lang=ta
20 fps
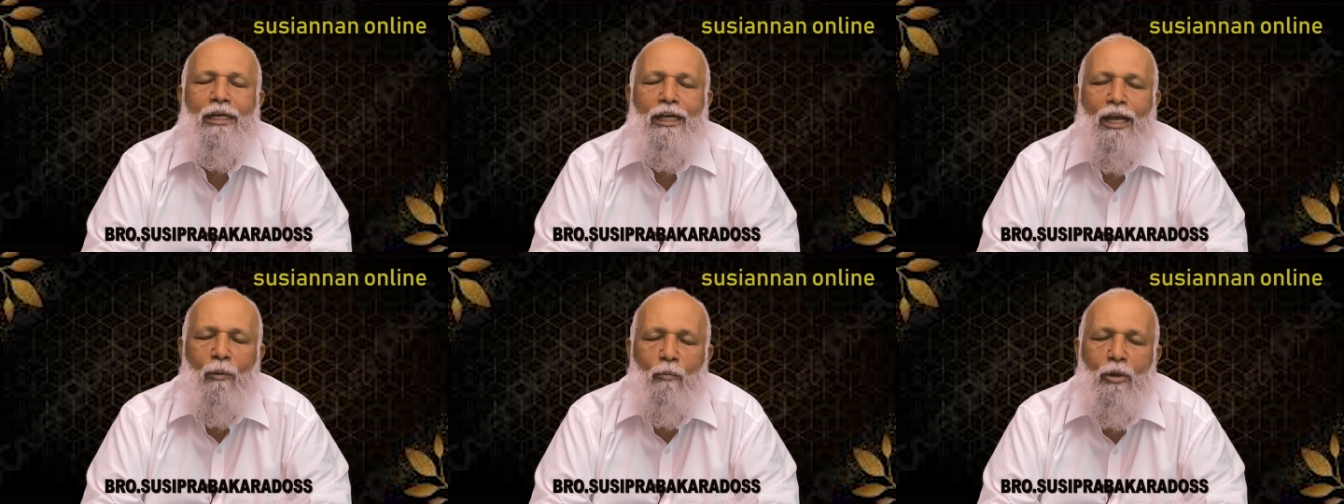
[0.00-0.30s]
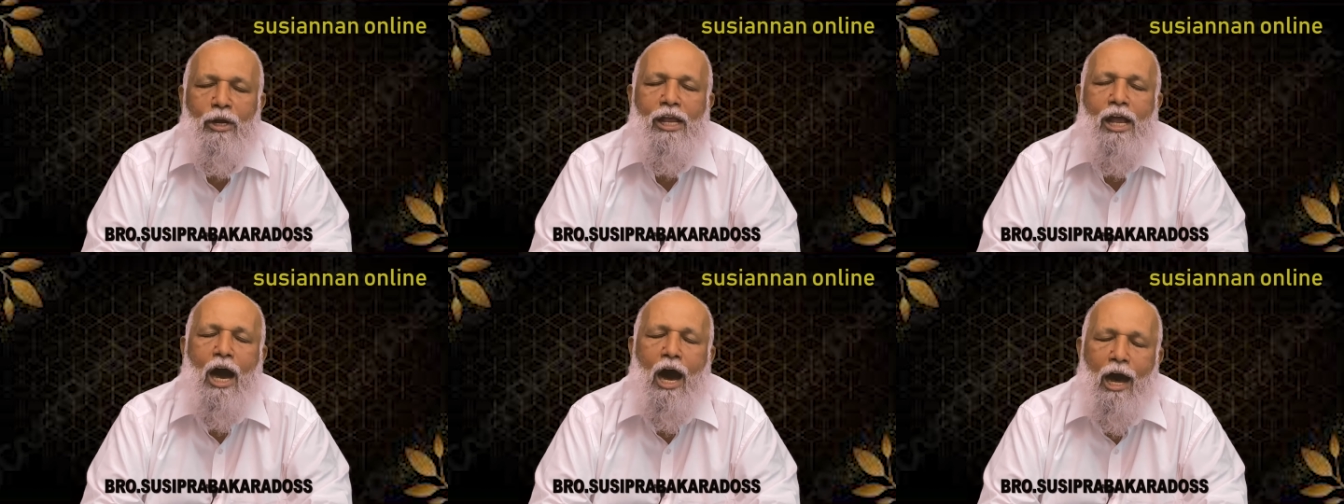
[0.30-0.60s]

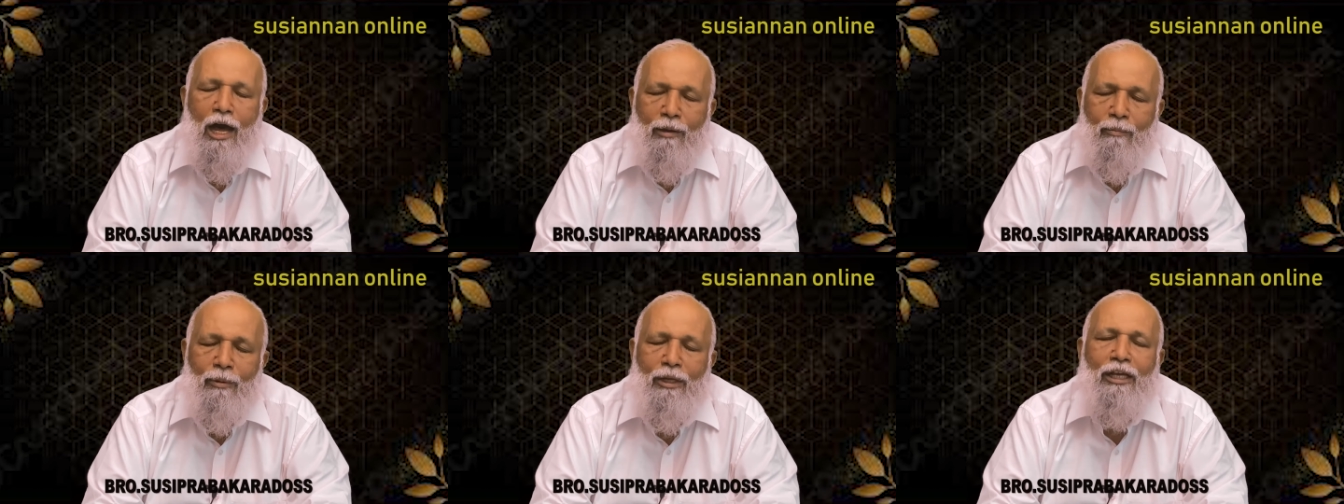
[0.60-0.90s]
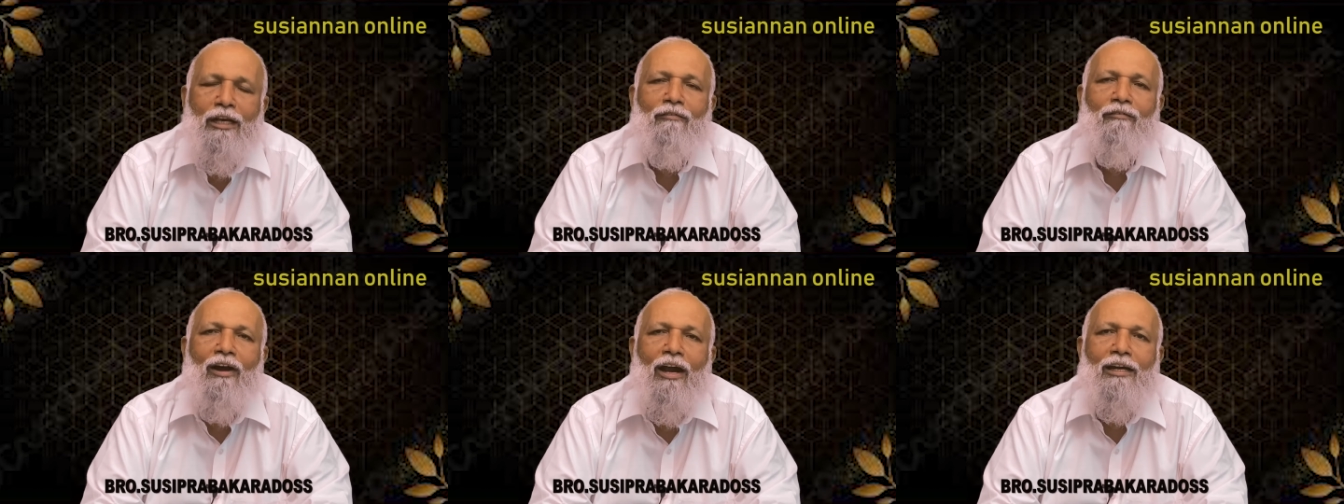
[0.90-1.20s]
நம்முடைய
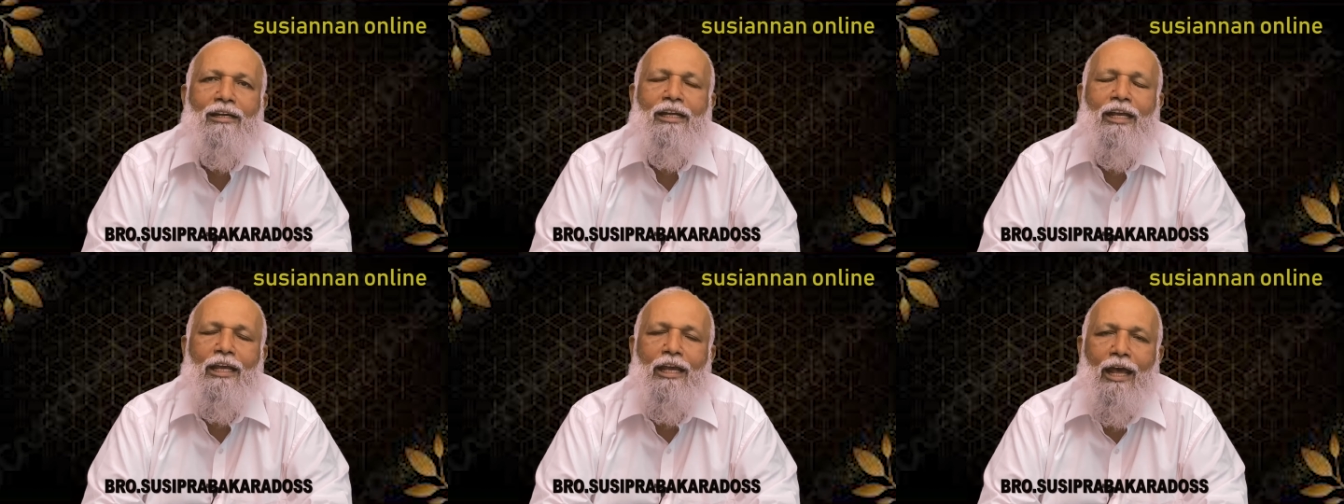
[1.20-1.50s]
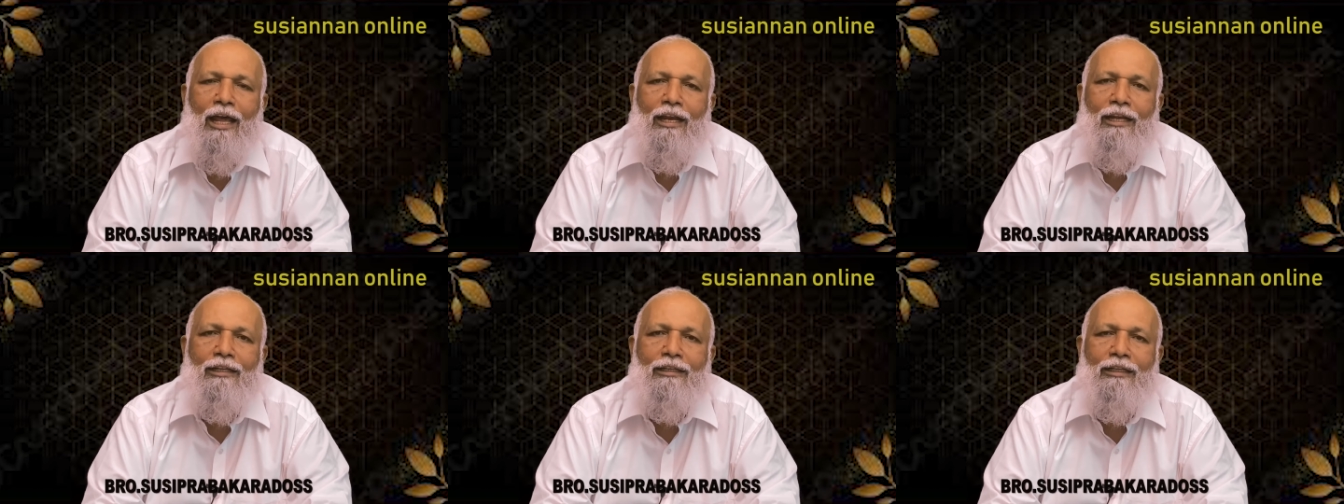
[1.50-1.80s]
ஆன்மீக
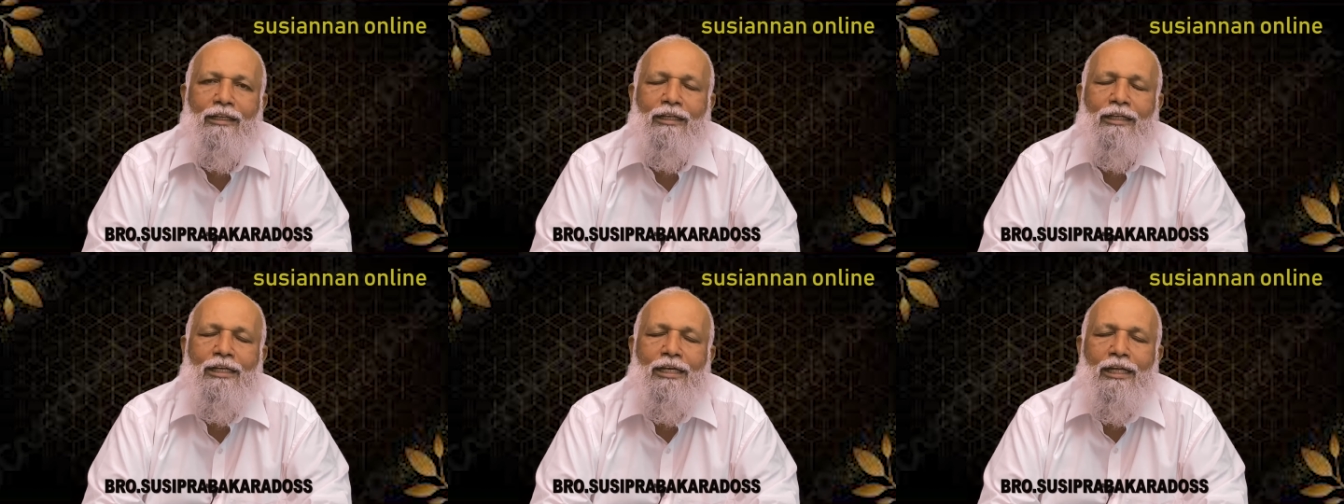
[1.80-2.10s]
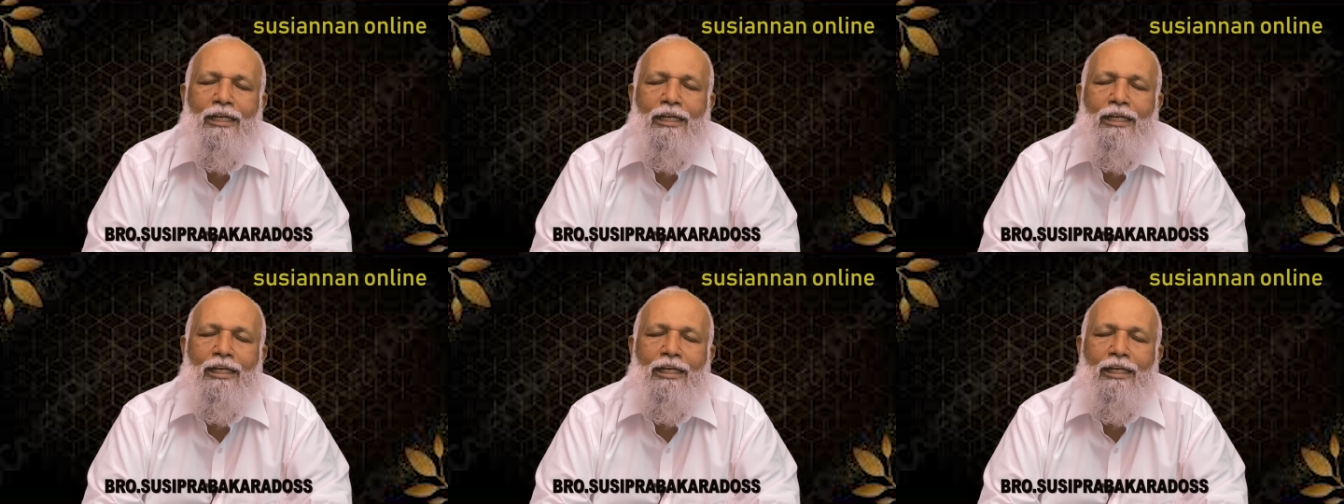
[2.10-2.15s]
வாழ்க்கையானது